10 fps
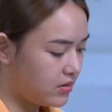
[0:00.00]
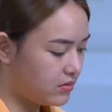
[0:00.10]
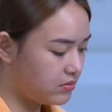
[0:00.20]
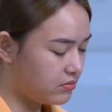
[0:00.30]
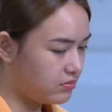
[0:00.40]

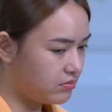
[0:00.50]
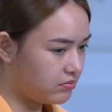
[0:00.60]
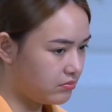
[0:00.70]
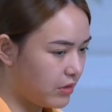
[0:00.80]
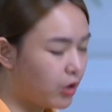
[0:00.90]

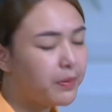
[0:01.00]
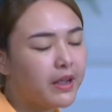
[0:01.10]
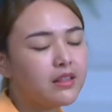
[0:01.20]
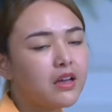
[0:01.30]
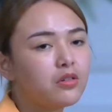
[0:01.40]
kesemsem dengan
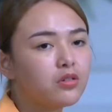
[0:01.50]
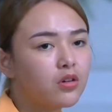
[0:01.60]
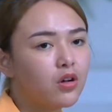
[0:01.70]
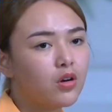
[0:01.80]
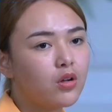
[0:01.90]
sosok
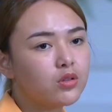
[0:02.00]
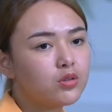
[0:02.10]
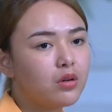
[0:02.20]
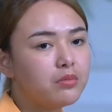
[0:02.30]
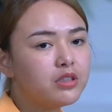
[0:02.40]
Amanda
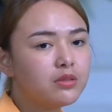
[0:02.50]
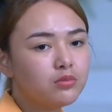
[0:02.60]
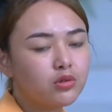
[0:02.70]
Manopo.